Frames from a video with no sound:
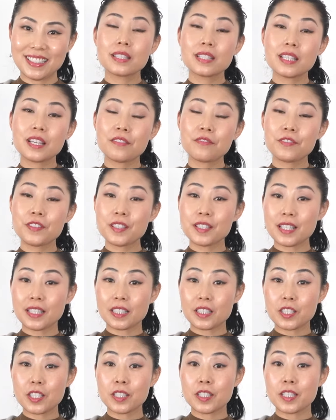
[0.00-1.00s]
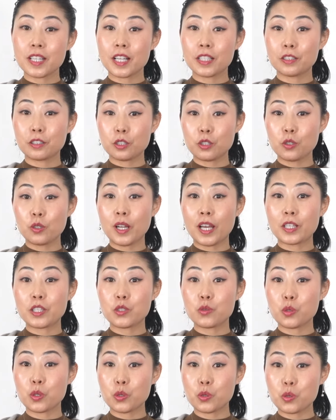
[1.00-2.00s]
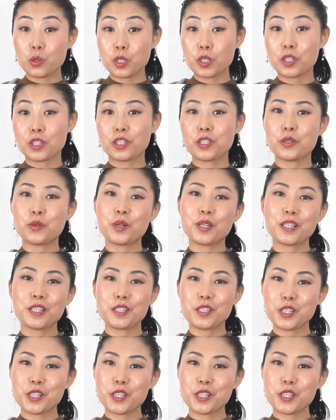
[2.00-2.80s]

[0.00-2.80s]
今天分享的这几样都来自我最喜欢的